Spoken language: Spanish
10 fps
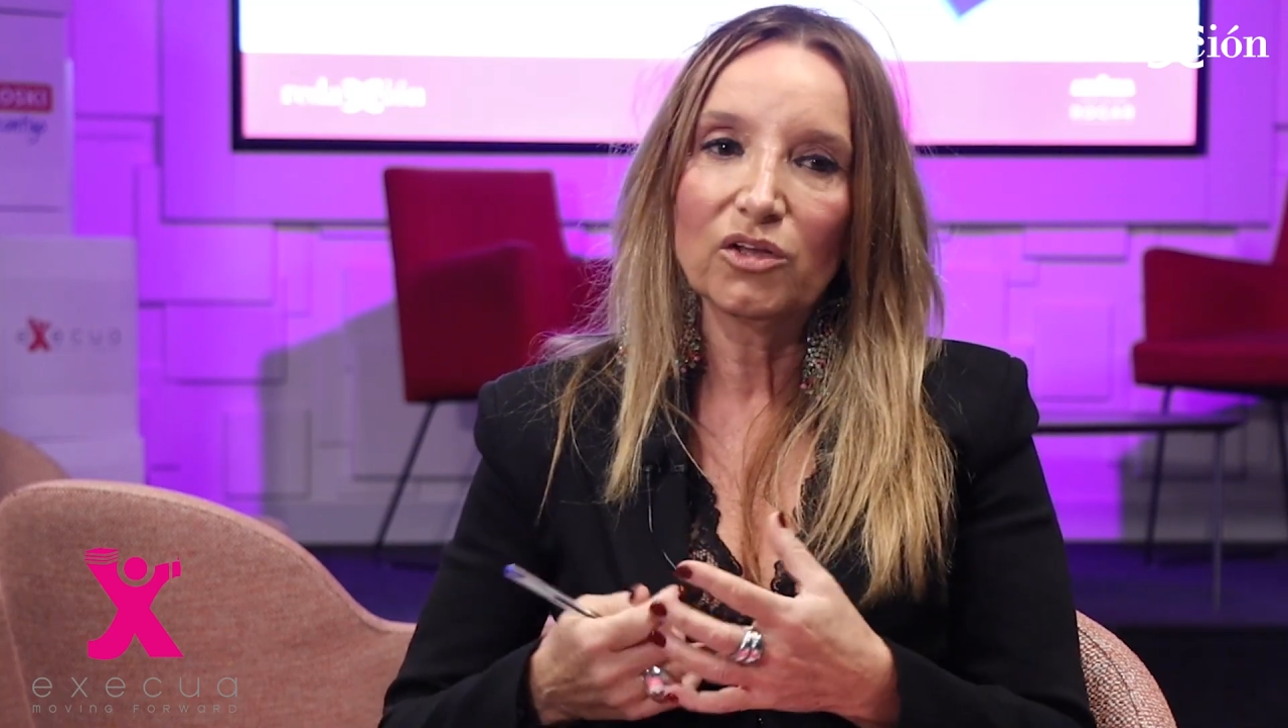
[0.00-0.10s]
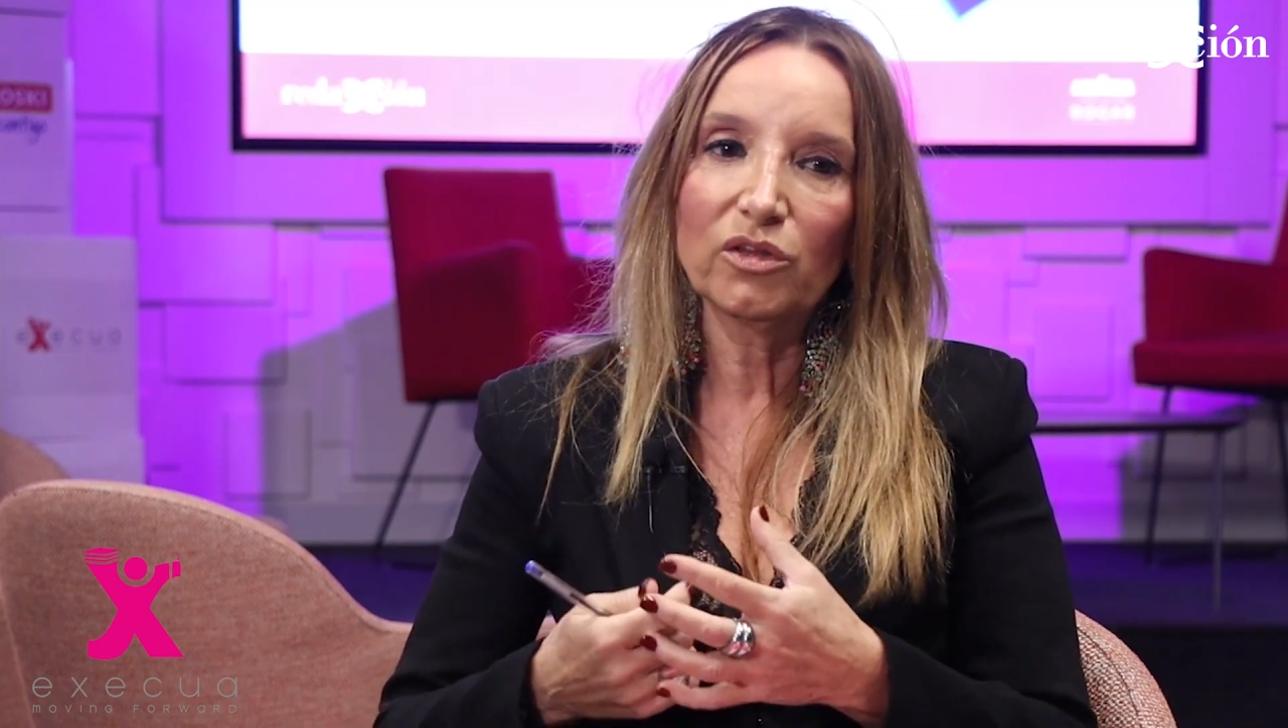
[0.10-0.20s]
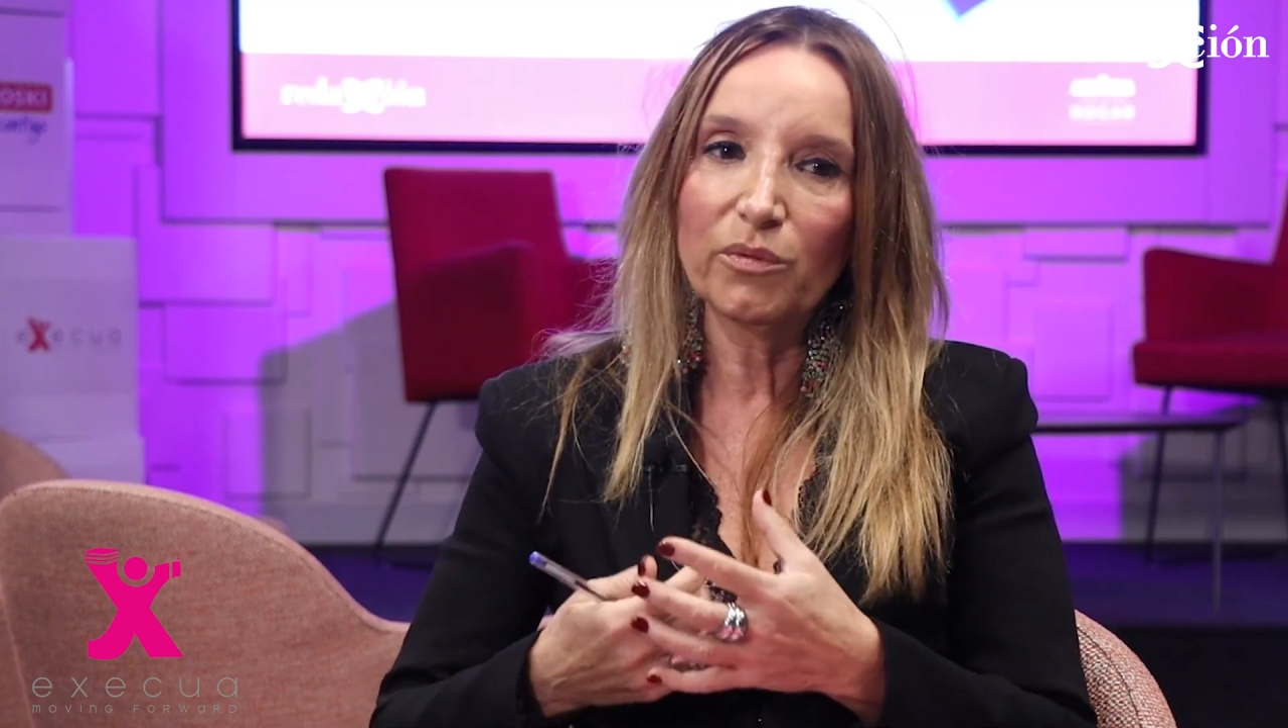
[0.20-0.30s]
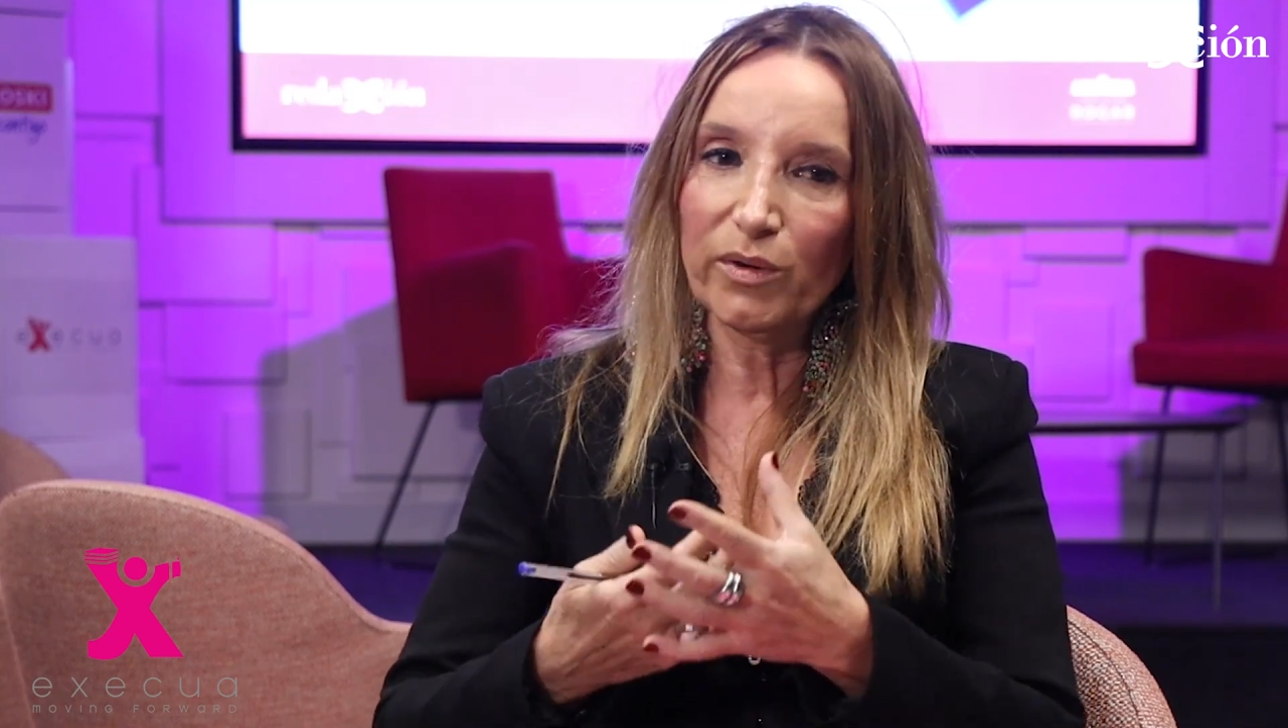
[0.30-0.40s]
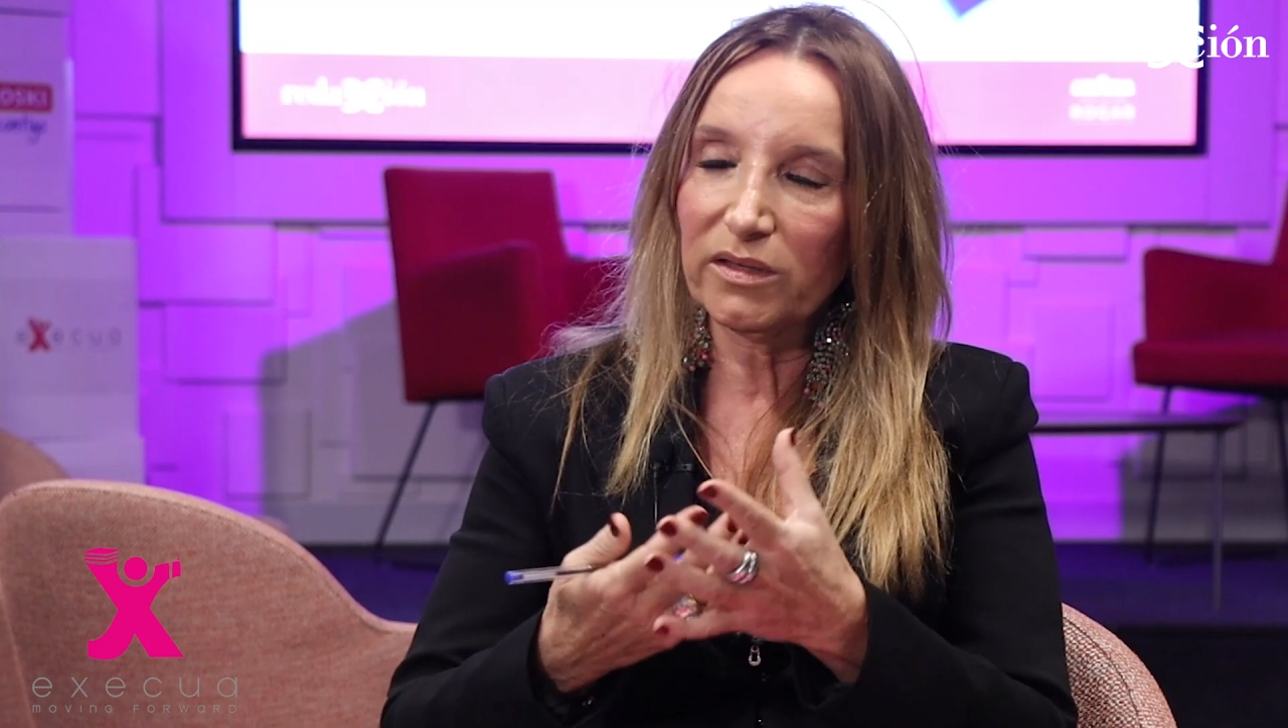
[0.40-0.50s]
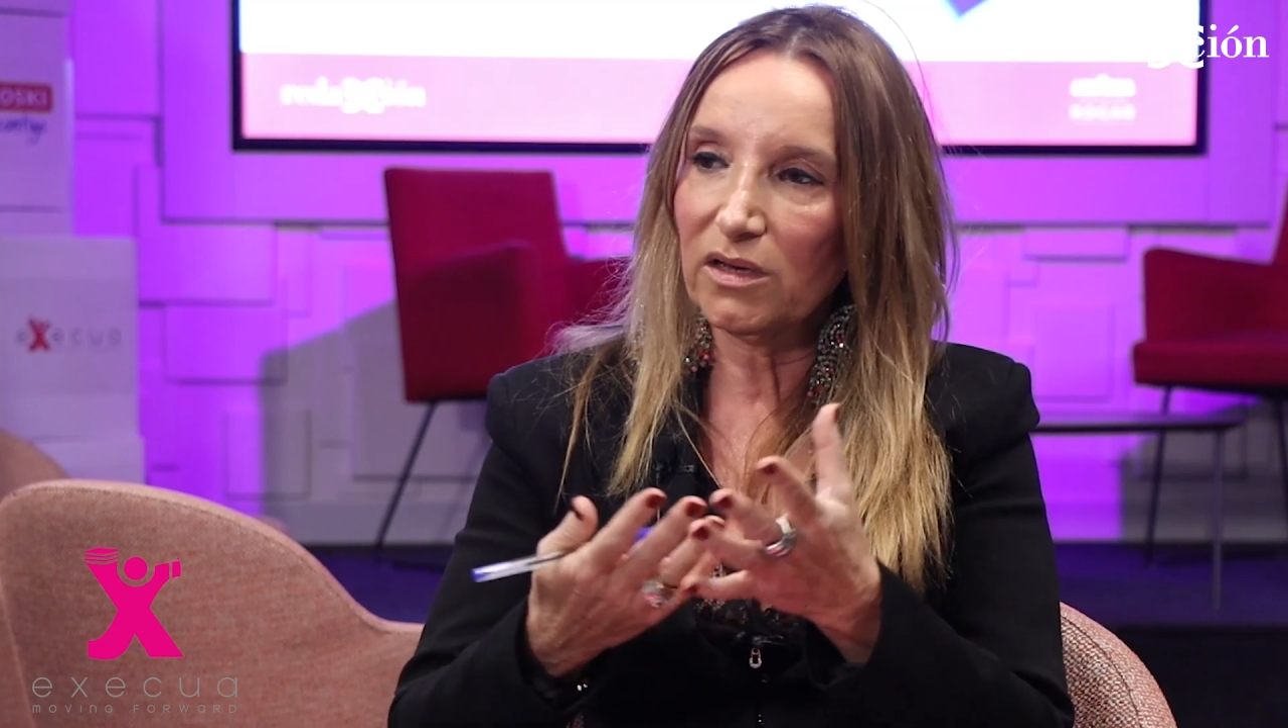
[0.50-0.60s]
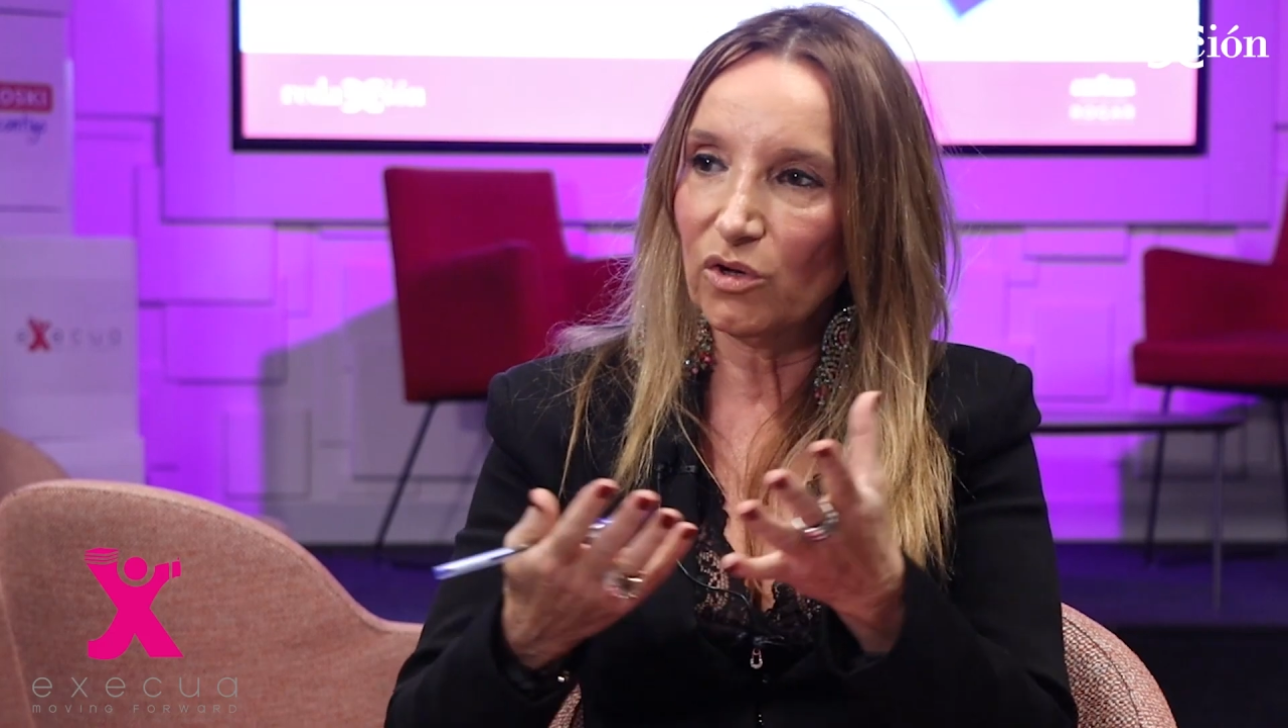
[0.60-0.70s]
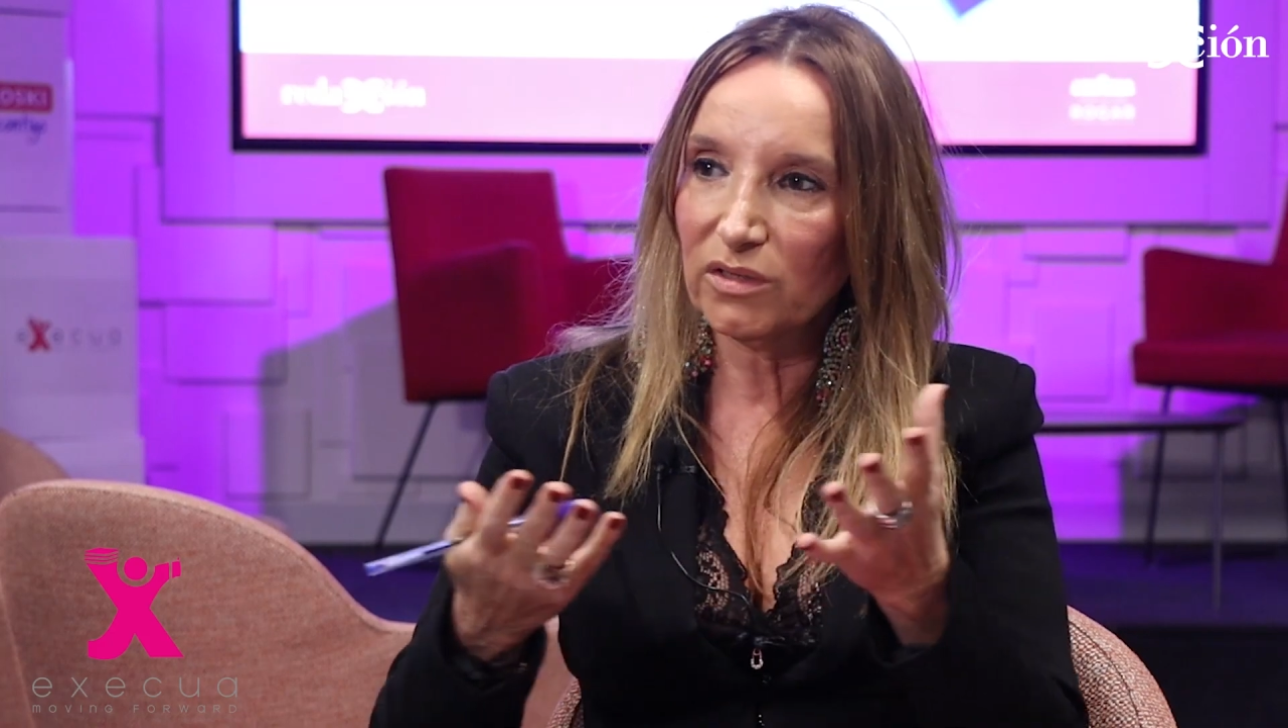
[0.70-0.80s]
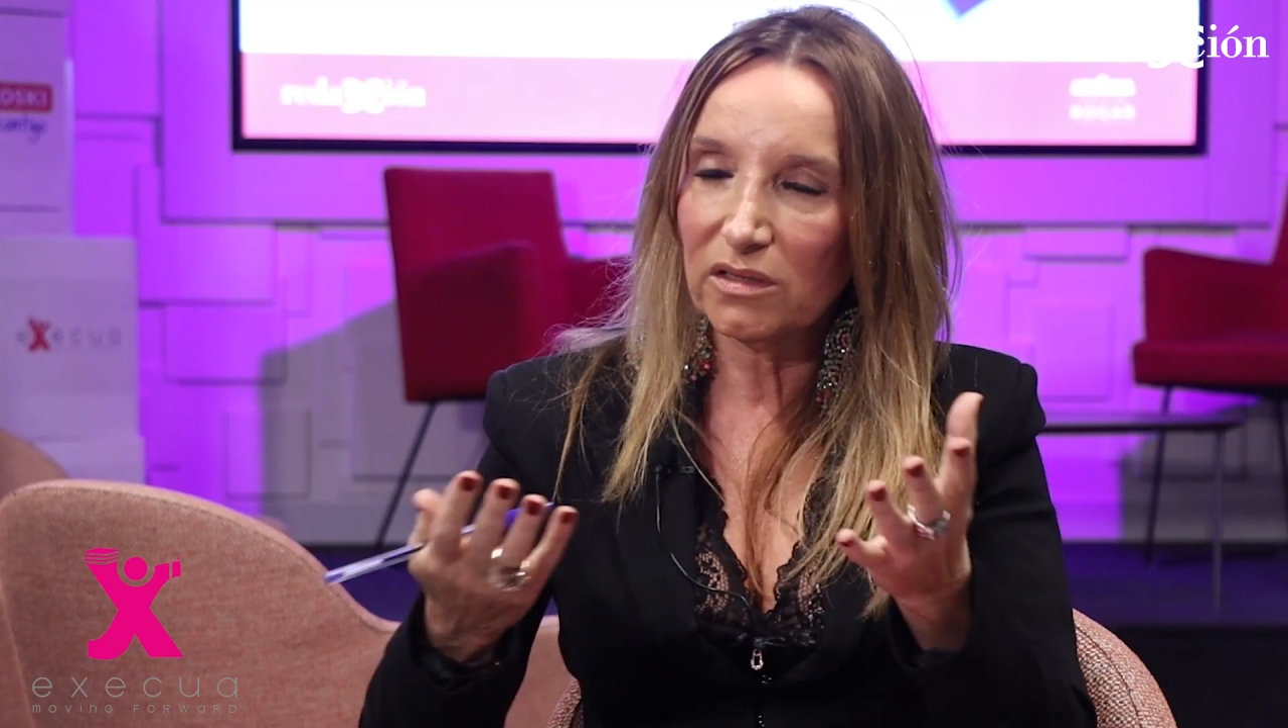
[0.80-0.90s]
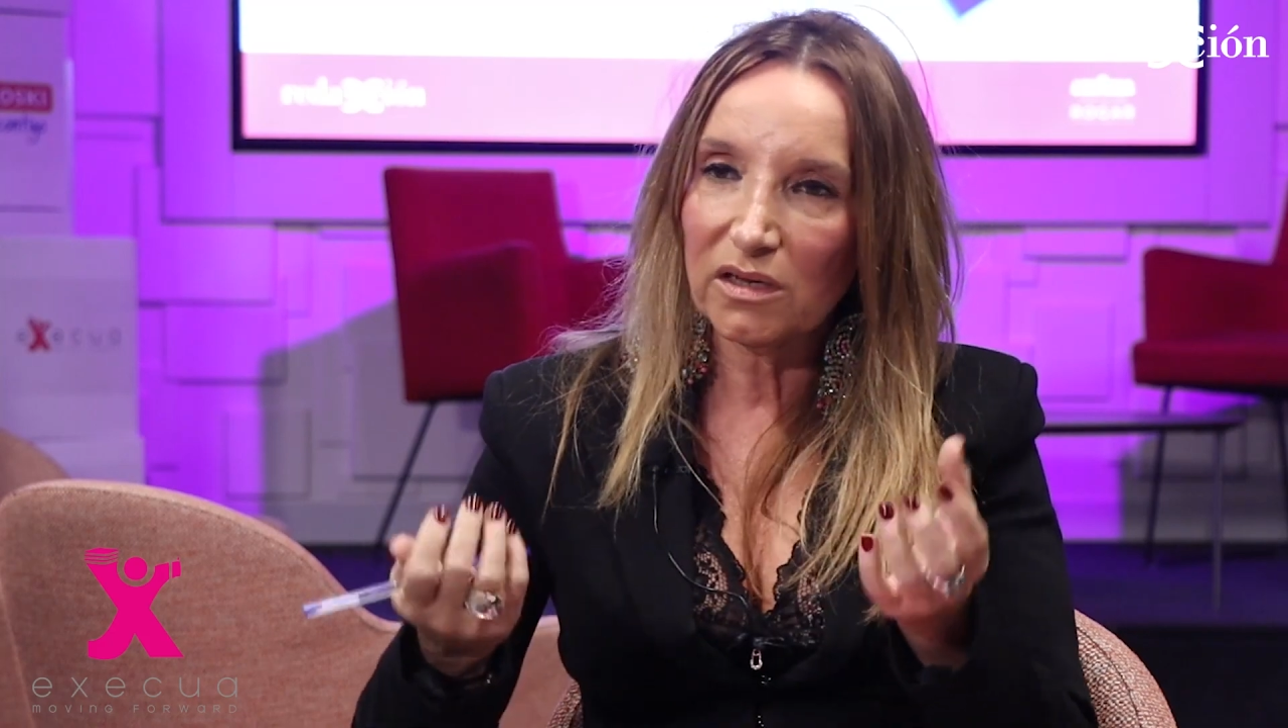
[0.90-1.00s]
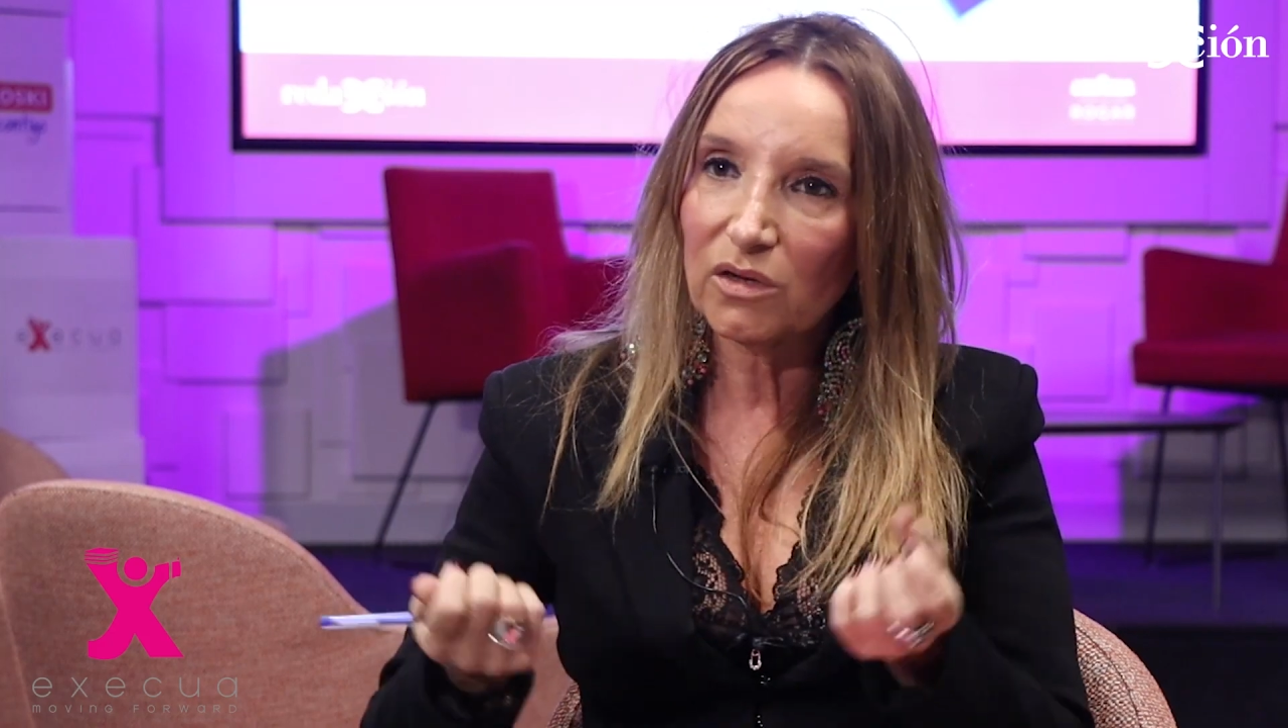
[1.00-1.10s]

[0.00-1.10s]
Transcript: donde puedas encontrarte